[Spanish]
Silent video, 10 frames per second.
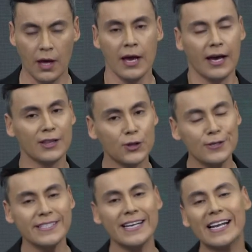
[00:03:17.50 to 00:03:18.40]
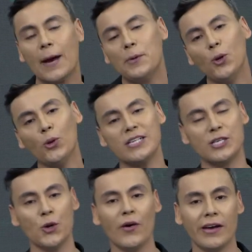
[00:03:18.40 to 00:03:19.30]
Entonces en el capítulo
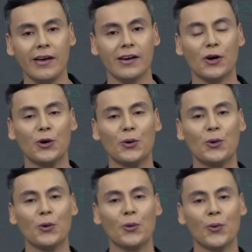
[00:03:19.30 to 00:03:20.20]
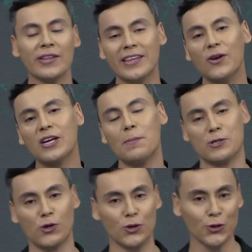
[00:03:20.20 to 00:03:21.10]
19 cuentan lo que
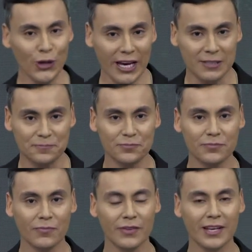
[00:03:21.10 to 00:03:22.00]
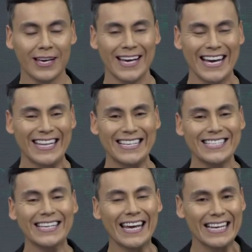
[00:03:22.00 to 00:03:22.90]
pasó al otro día.
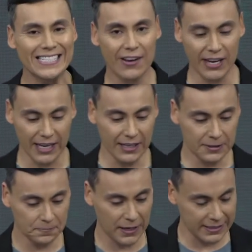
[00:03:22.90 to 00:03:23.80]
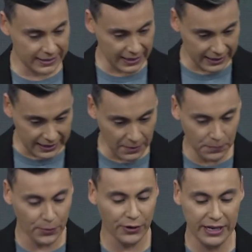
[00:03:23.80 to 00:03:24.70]
Dice que Jezabel, en ese
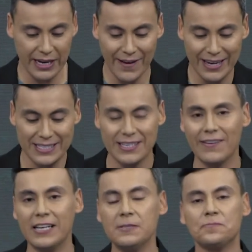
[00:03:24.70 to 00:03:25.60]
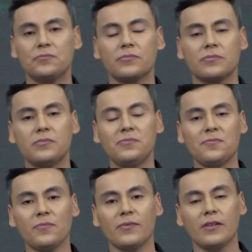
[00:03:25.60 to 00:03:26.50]
tiempo reinaba Jezabel,
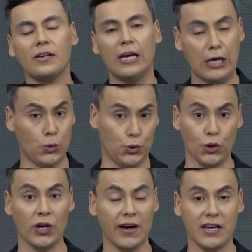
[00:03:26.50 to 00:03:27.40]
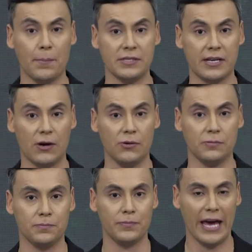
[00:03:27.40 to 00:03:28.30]
escuchó lo que había pasado.
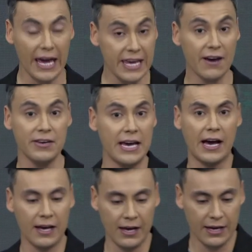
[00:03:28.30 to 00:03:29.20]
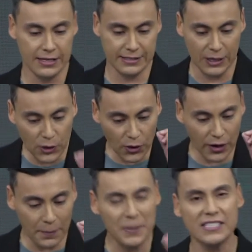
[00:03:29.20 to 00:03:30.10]
Ella había sido
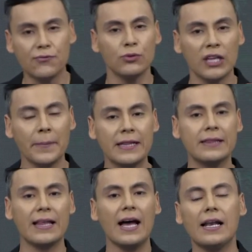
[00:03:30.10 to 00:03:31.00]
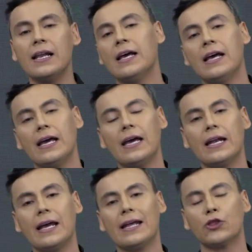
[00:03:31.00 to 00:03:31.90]
eh, pieza fundamental
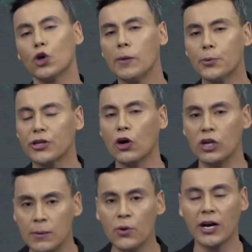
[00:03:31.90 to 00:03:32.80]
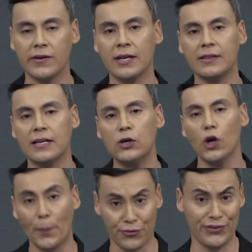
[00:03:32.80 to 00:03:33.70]
en, en todo el protagonismo que habían tenido los
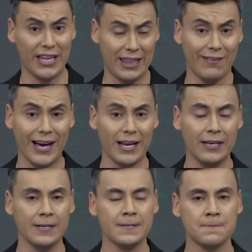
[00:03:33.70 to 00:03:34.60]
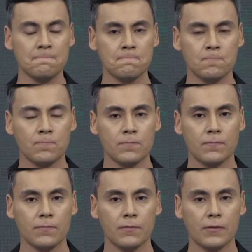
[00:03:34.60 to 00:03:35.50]
profetas de Baal.
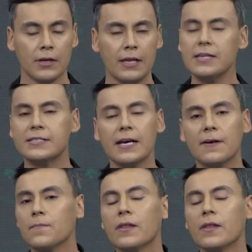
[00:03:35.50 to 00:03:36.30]
Y dice,